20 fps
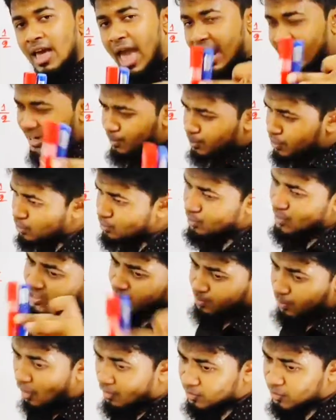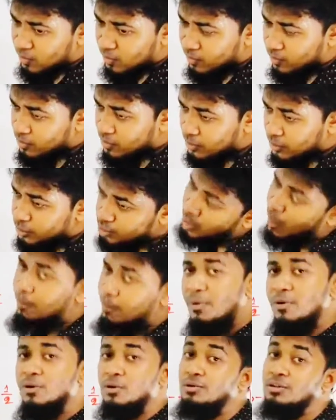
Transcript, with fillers: একটা পূর্ণ স্পন্দন সম্পন্ন